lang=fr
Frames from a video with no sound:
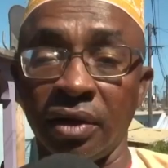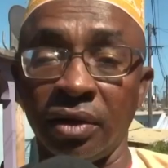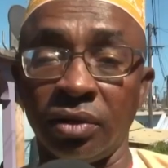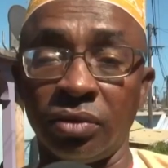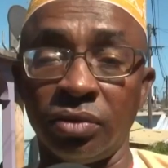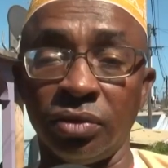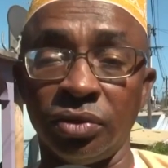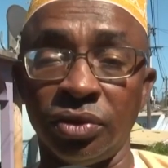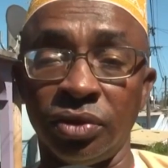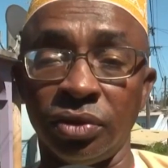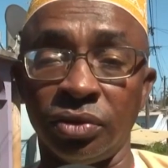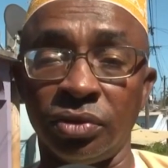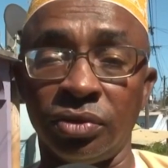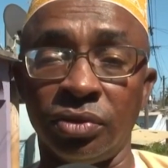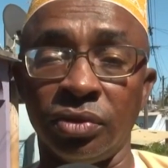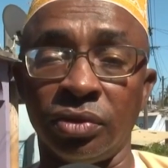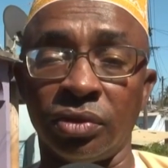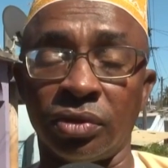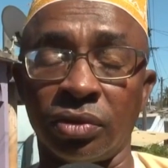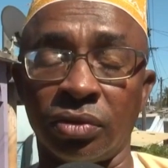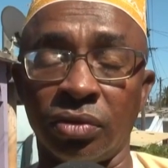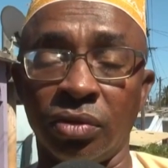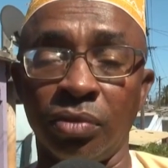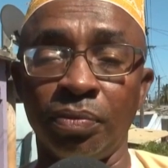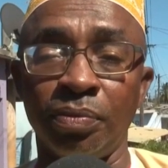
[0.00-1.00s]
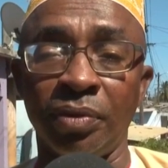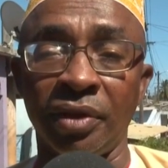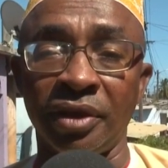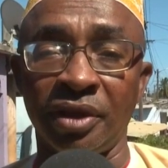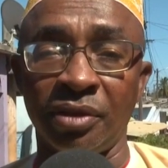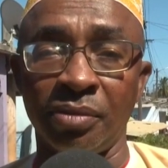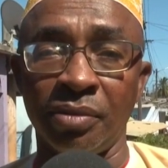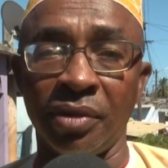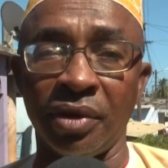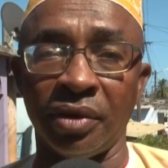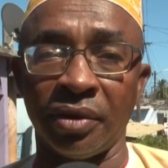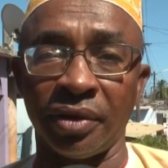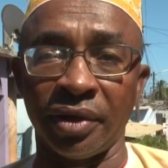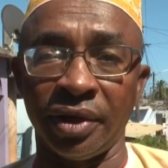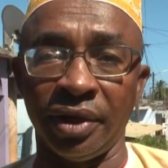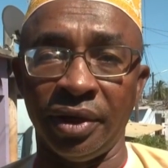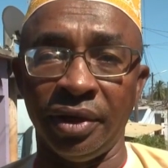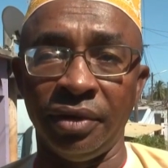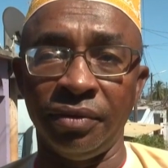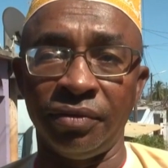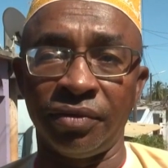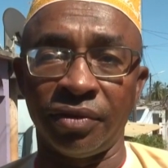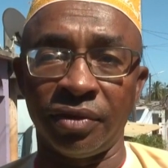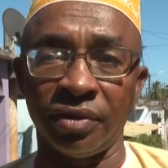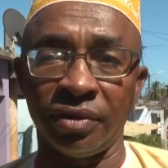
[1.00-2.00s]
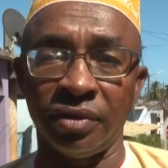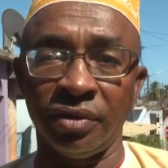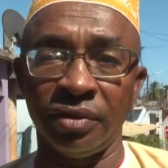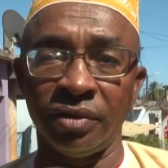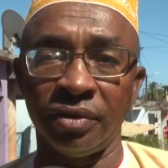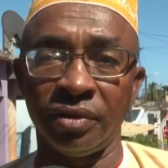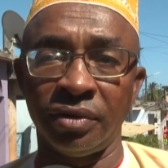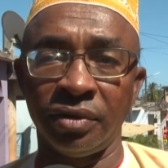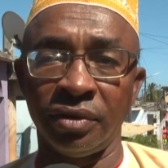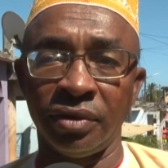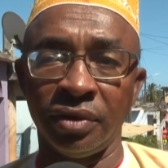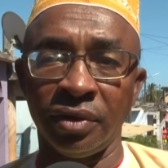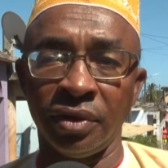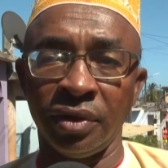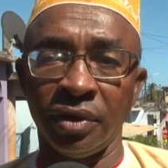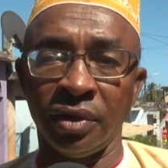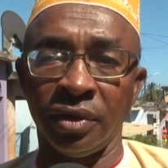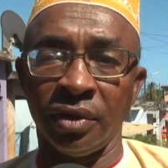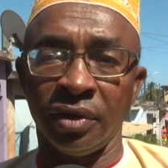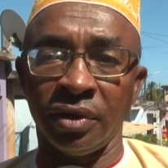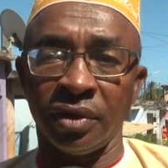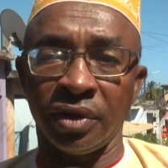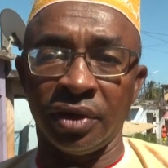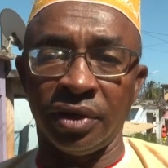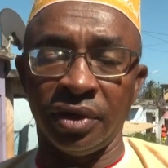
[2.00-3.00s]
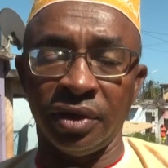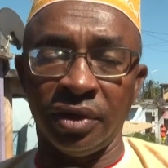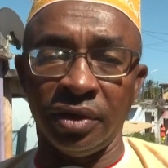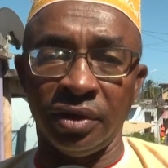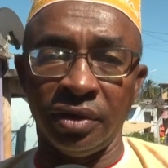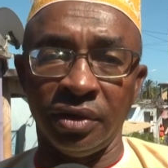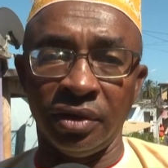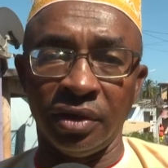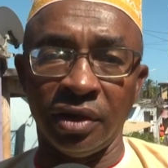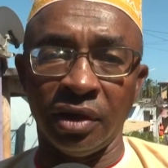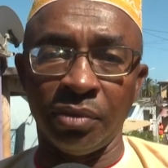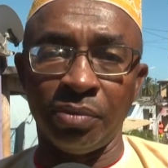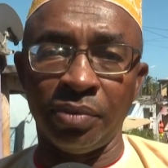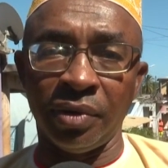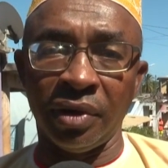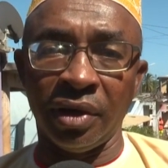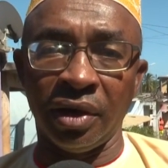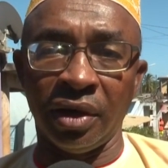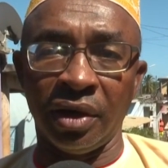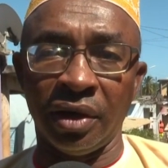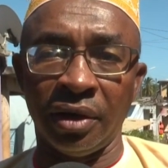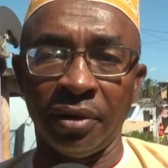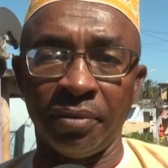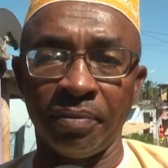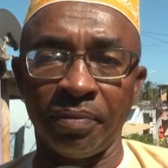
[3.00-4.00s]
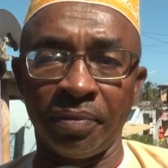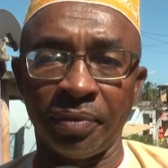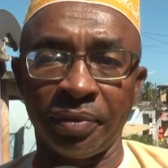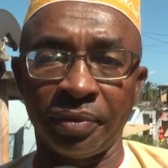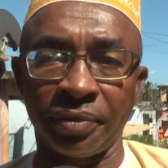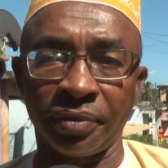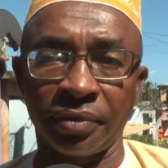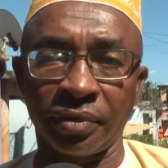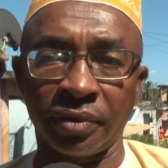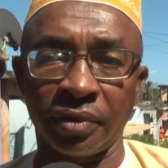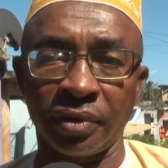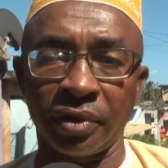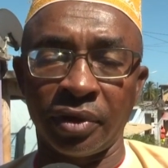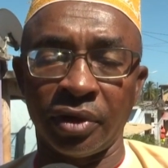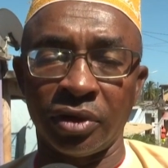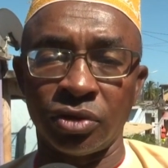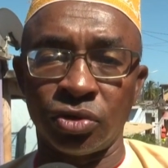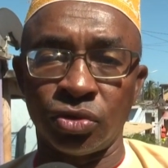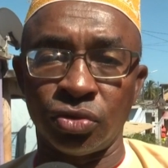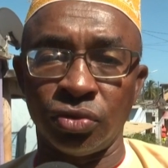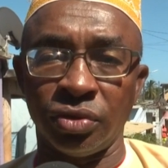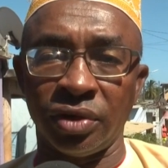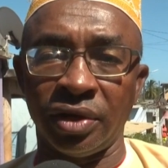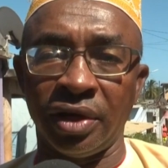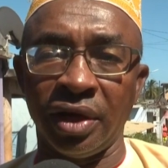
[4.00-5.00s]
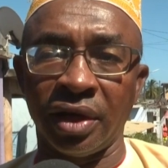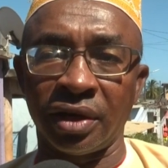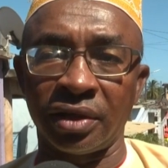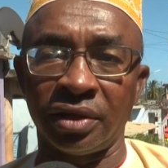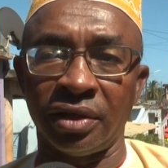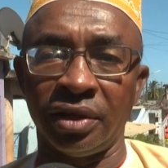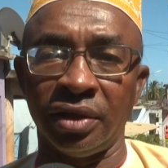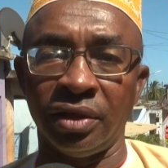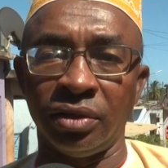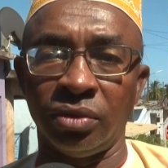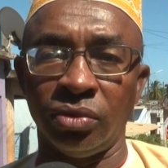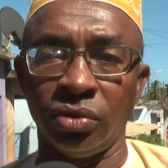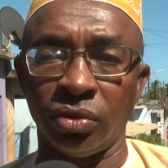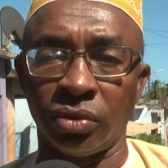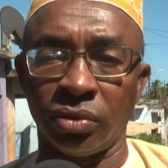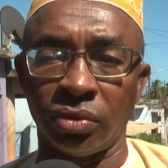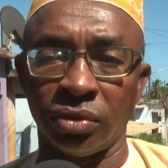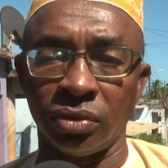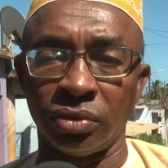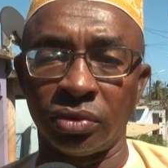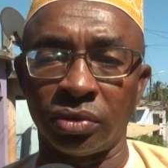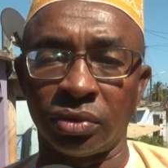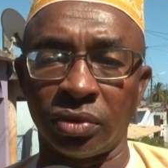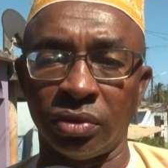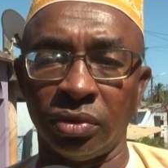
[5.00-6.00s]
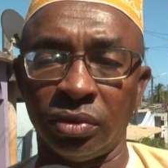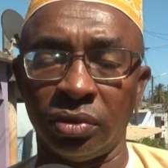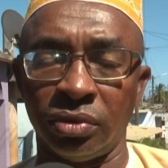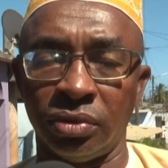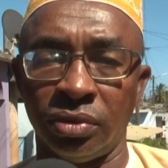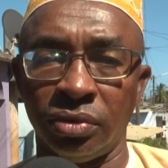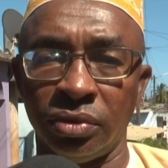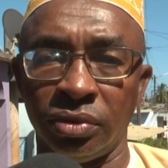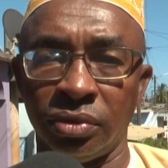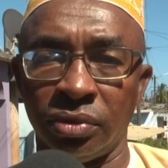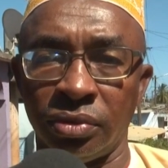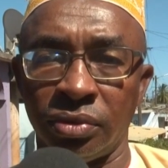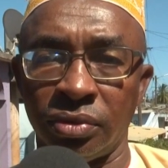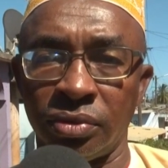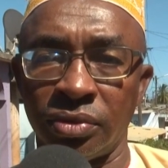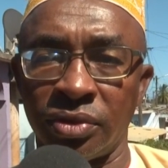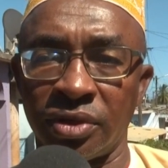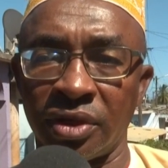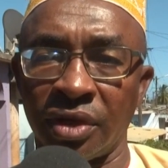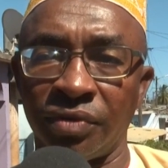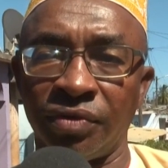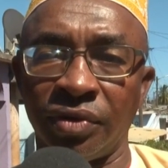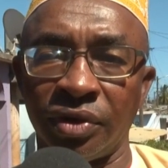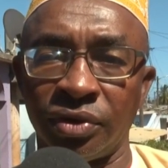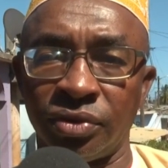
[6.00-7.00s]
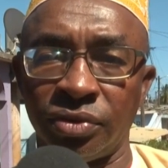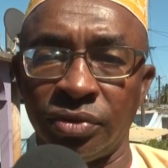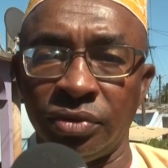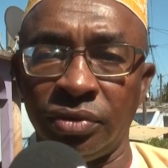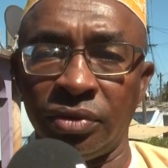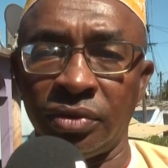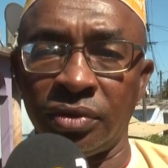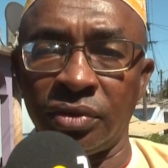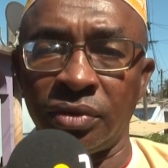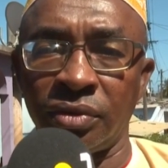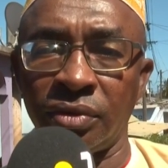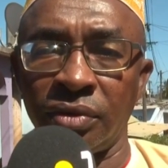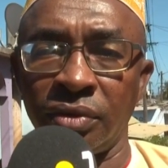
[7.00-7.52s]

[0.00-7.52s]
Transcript: un conducteur complètement ivre qui n'a pas su garder le contrôle de sa voiture,